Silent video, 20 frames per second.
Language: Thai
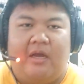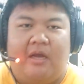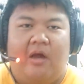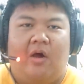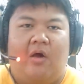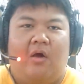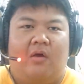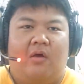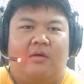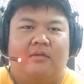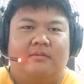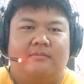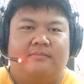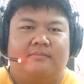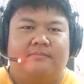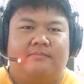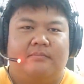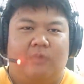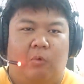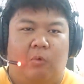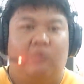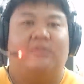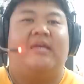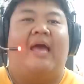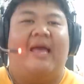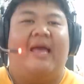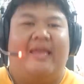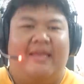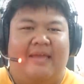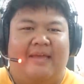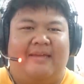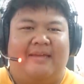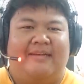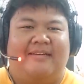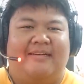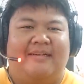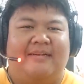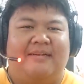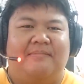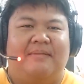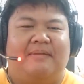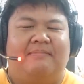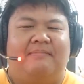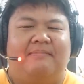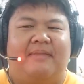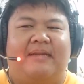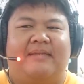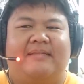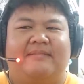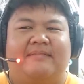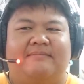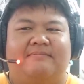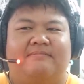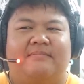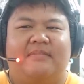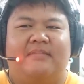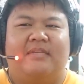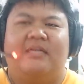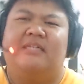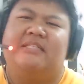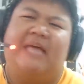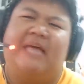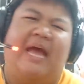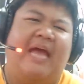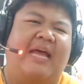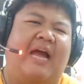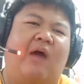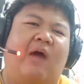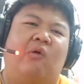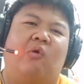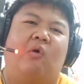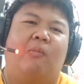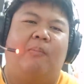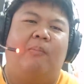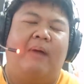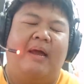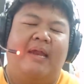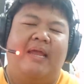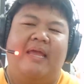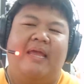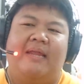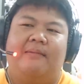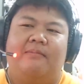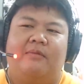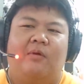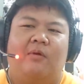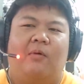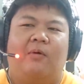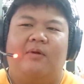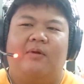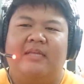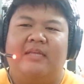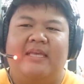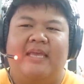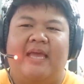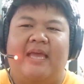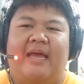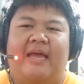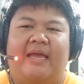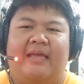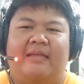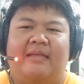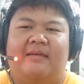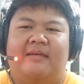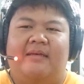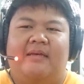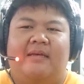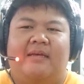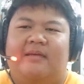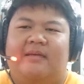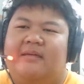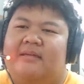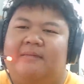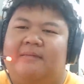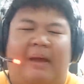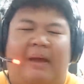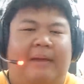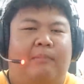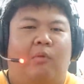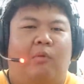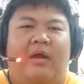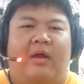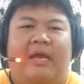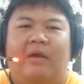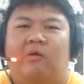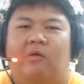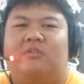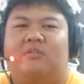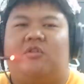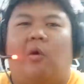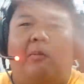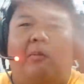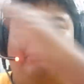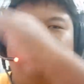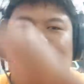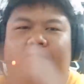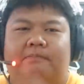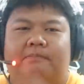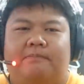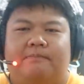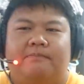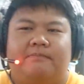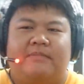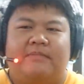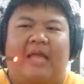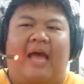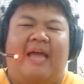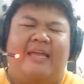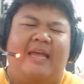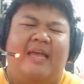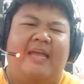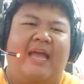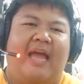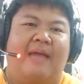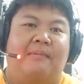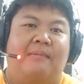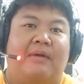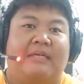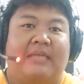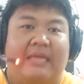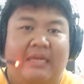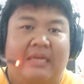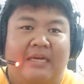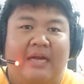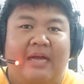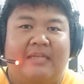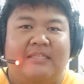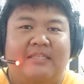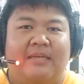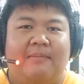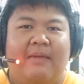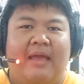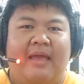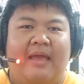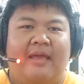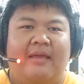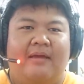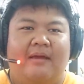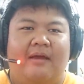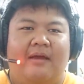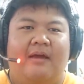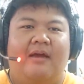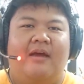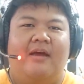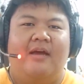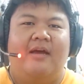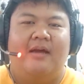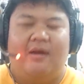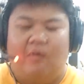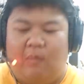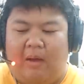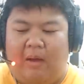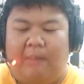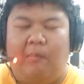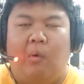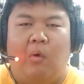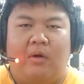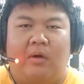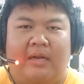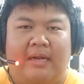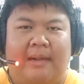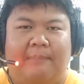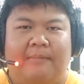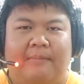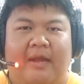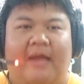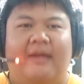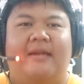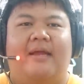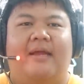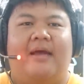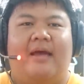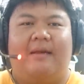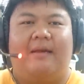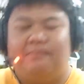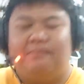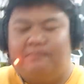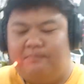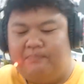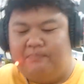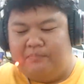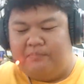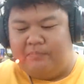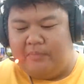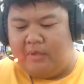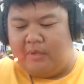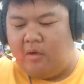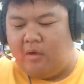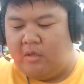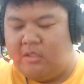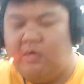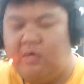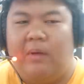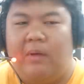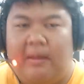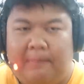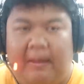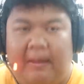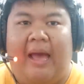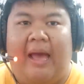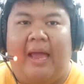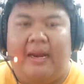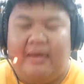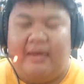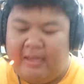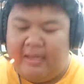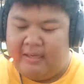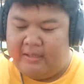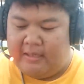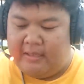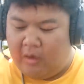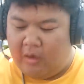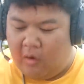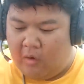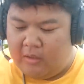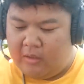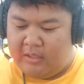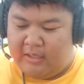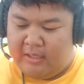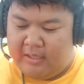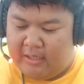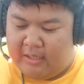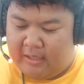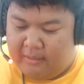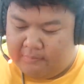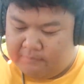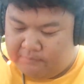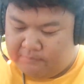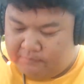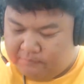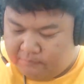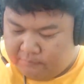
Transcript: ก็ถูกใจอ่ะคือมันมันคือจะให้เข้าลงไปแล้วเห็นโดนเฮียมันม่วงแกโดนตบตายง่ายๆมันก็ใช่เรื่องใช่ไหมเออความโหดระดับนั้นนะครับก็ถือว่าผ่านนะในข้อนี้นะครับ